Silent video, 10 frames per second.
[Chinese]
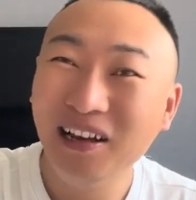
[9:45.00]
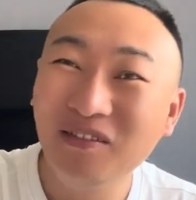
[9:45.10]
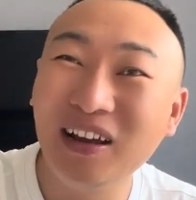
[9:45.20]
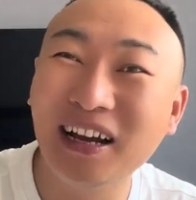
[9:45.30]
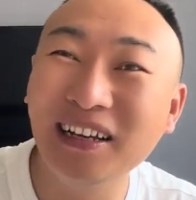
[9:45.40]

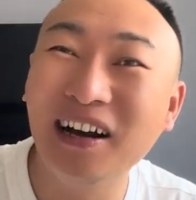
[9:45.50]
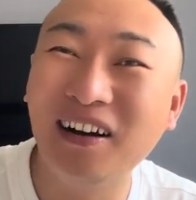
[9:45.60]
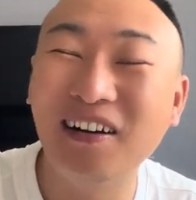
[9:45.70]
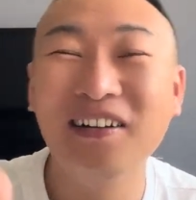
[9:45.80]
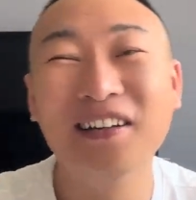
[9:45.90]
伟哥你
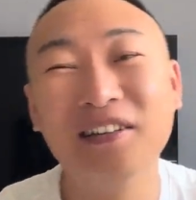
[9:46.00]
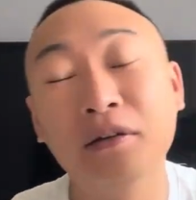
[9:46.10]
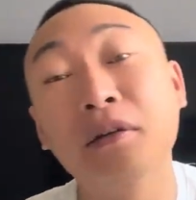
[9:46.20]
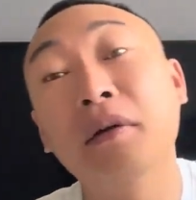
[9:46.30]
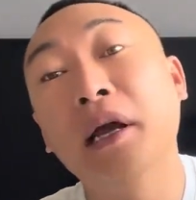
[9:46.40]
好，
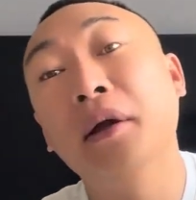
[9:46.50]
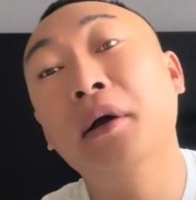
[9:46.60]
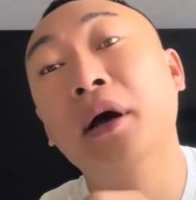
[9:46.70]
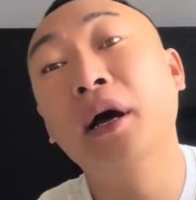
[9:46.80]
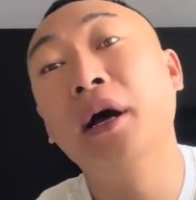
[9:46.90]
丁俊伟
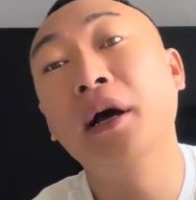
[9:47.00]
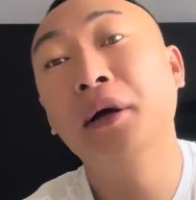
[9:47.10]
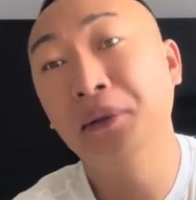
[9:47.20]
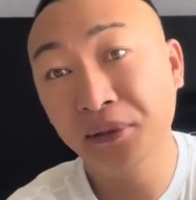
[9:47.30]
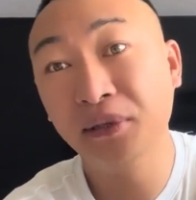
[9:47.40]
啊，
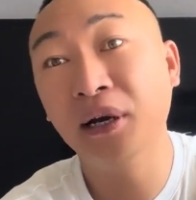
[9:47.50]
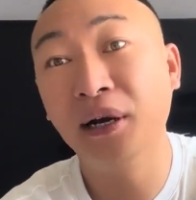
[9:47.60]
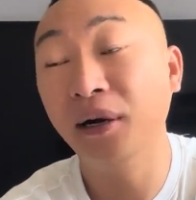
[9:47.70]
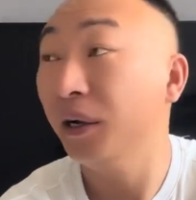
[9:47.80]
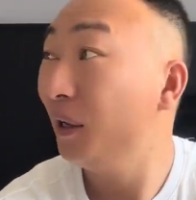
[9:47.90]
你
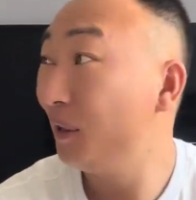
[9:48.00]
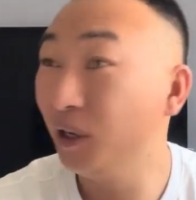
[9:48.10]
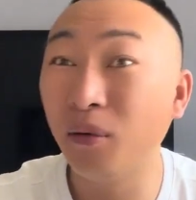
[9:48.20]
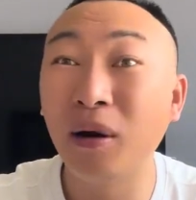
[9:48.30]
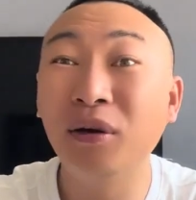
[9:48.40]
好，
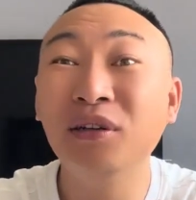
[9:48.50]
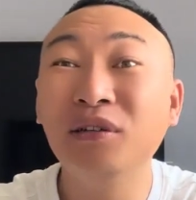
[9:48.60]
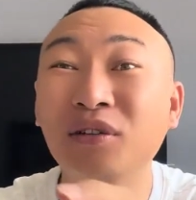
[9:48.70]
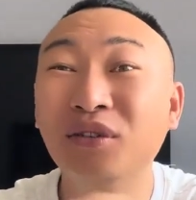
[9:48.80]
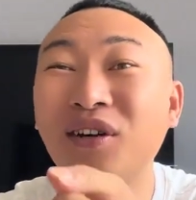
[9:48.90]
小宝一
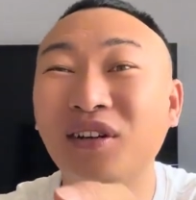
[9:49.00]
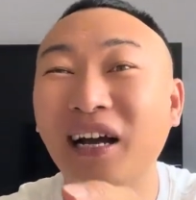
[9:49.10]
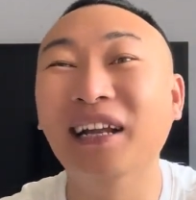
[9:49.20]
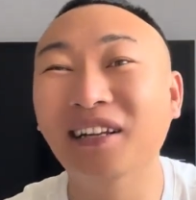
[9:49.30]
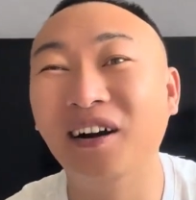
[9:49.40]
一握手，
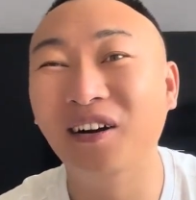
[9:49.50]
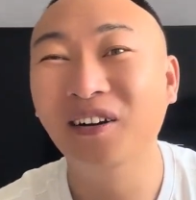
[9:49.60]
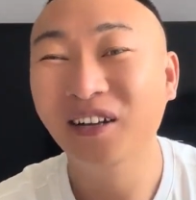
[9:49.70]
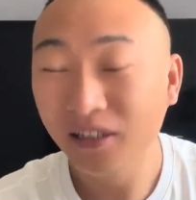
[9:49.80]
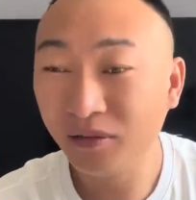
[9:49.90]
哎，你好！
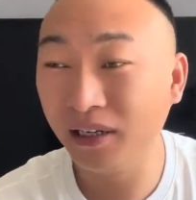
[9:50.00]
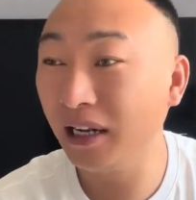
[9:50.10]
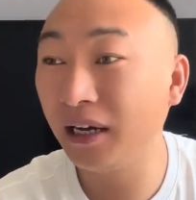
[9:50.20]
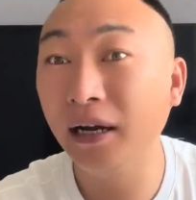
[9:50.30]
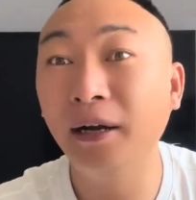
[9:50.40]
说
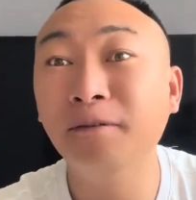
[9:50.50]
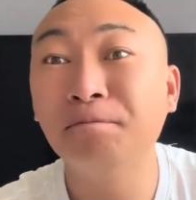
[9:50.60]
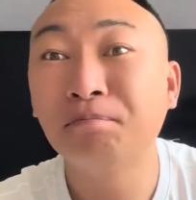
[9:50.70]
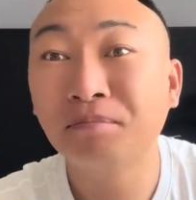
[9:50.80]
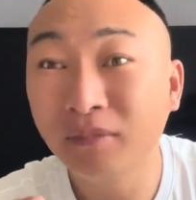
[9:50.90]
那
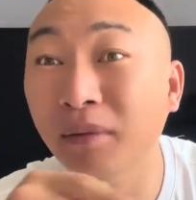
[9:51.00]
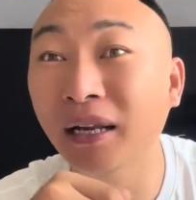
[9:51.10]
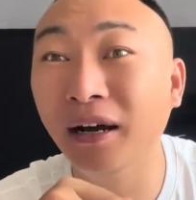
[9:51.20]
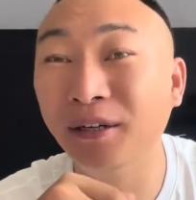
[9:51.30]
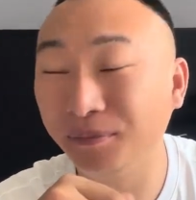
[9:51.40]
个这么
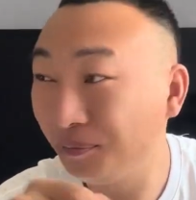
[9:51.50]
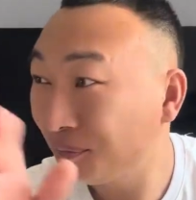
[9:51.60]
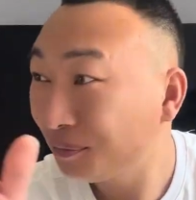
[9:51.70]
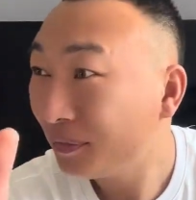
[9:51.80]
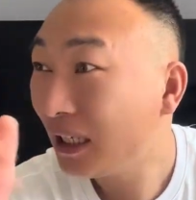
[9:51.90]
的啊，
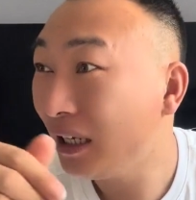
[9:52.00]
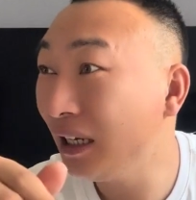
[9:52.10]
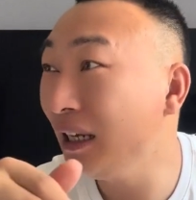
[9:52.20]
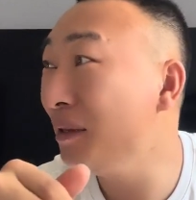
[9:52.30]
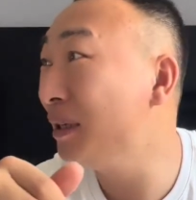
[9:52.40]

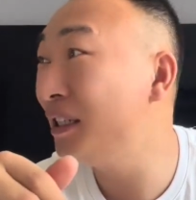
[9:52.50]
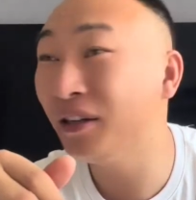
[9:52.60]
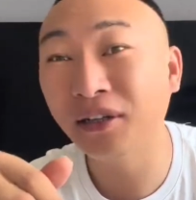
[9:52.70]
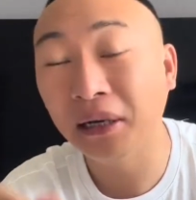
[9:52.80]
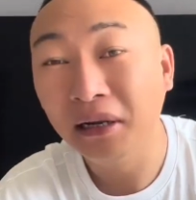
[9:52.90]
给你们
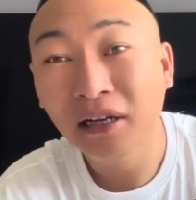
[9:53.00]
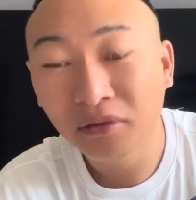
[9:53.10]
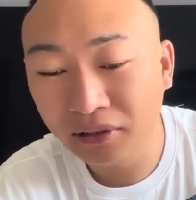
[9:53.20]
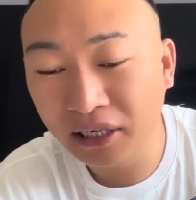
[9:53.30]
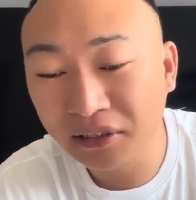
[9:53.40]
介绍，
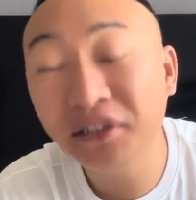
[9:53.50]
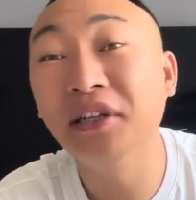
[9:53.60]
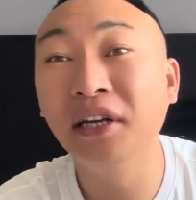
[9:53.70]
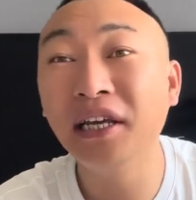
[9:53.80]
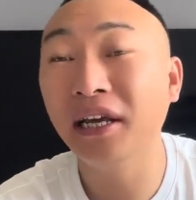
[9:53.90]
说这个是
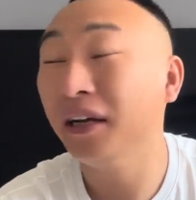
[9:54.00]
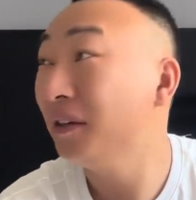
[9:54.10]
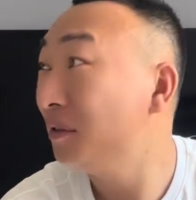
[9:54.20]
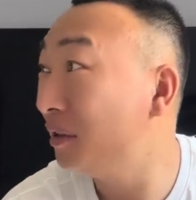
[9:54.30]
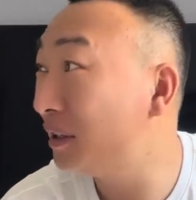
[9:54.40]
景丽，
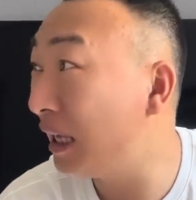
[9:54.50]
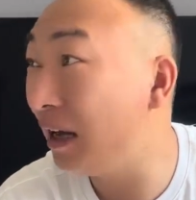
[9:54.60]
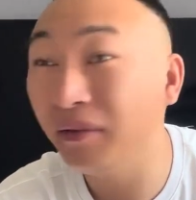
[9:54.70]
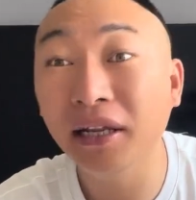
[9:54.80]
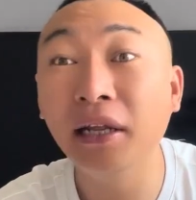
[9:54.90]
说
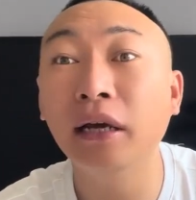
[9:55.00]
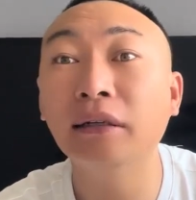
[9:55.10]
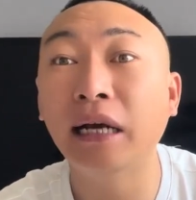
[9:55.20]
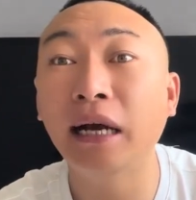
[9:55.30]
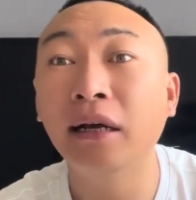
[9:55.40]
大伟那个
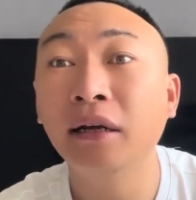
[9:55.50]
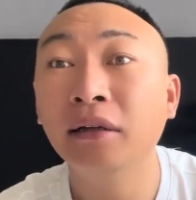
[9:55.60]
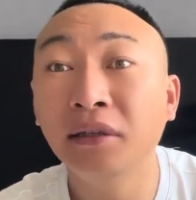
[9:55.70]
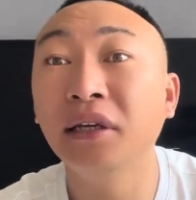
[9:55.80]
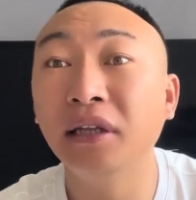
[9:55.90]
啥。
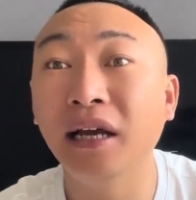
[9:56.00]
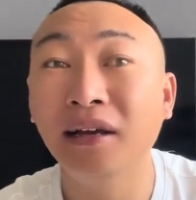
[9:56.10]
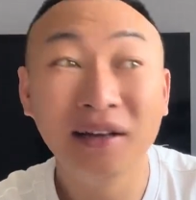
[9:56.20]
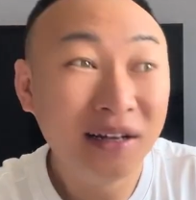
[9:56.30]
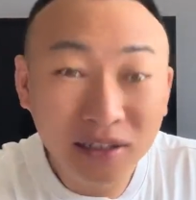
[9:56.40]
弟弟，
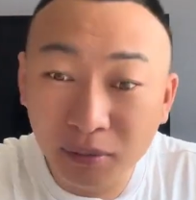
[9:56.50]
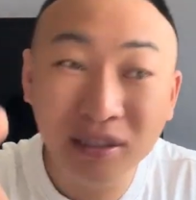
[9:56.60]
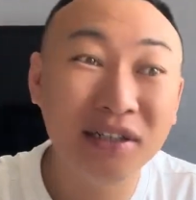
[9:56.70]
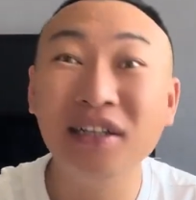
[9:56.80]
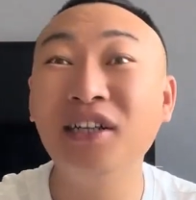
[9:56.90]
这不是
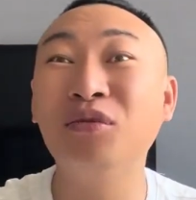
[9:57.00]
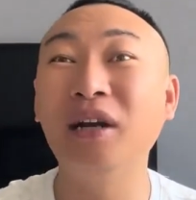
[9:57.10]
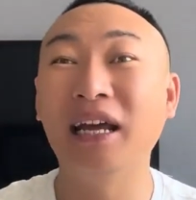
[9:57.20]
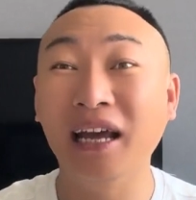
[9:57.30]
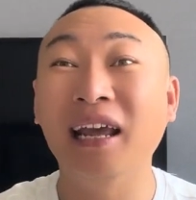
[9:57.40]
警力一过
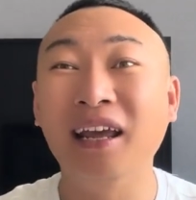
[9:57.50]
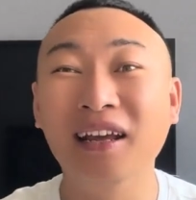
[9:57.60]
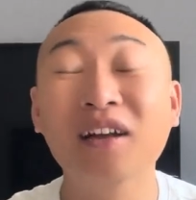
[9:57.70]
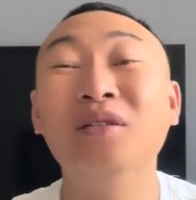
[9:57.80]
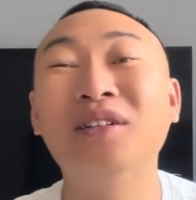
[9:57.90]
来，哎，
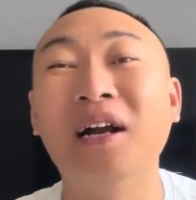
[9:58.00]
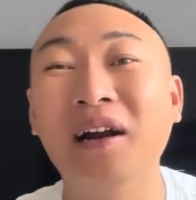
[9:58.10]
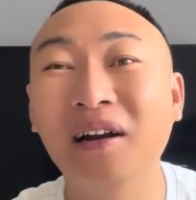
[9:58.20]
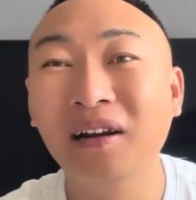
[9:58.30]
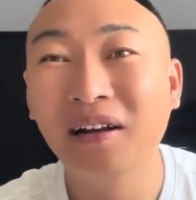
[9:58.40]
说成
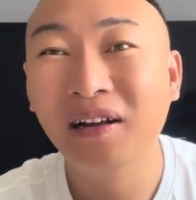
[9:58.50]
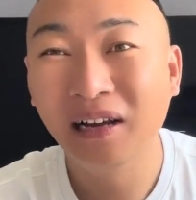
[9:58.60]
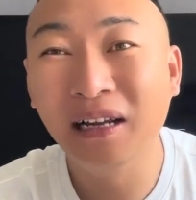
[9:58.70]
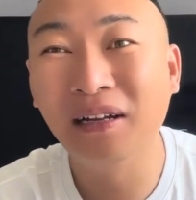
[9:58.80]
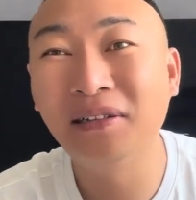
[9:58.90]
儿，
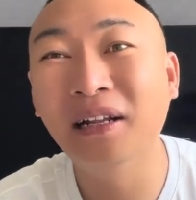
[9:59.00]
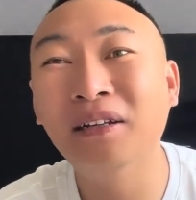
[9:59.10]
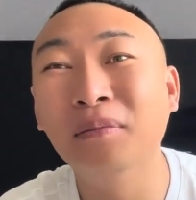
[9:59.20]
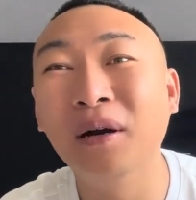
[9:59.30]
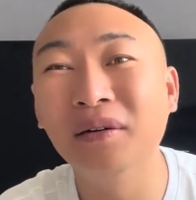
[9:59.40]
哎呀，实在
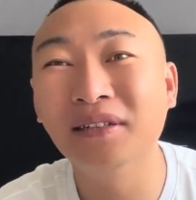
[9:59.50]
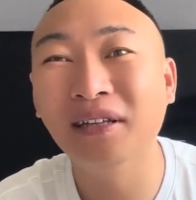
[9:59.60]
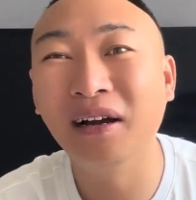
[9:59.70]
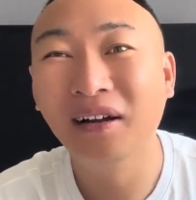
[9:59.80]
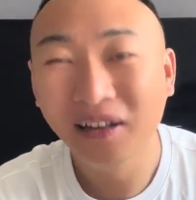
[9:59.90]
是不好意思
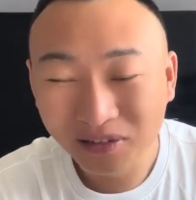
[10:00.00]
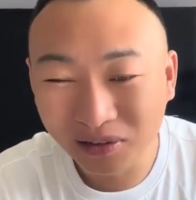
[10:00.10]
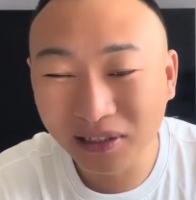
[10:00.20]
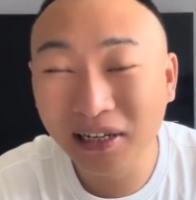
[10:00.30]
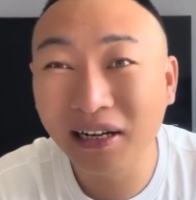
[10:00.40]
啊。
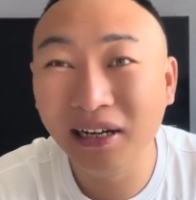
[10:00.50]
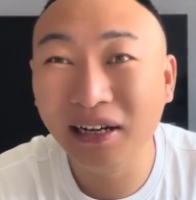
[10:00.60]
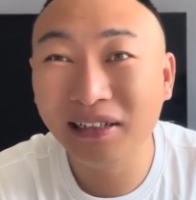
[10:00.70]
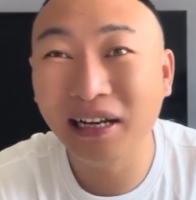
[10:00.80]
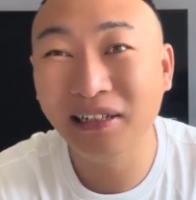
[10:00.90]
说那
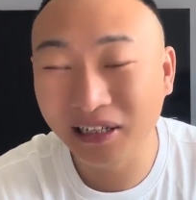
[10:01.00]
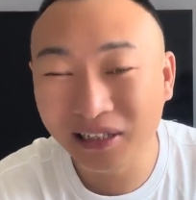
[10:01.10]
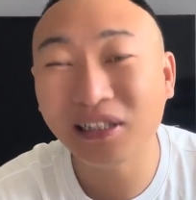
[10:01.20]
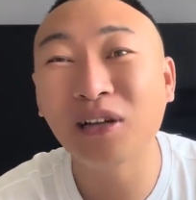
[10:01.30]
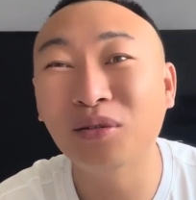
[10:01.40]
个咱真是
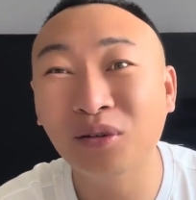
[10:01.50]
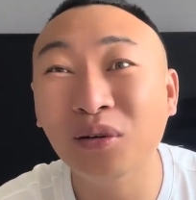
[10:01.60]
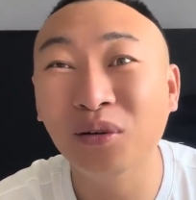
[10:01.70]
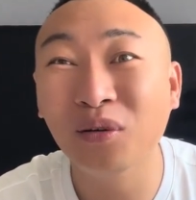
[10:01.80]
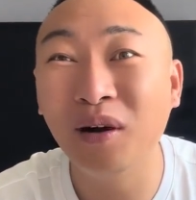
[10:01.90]
大水
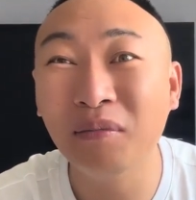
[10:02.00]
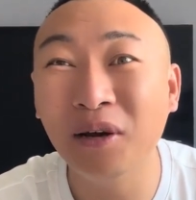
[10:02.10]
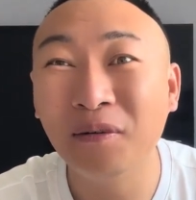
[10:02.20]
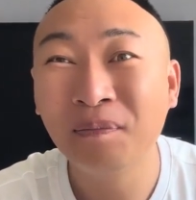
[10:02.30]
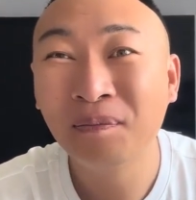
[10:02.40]
冲龙王庙，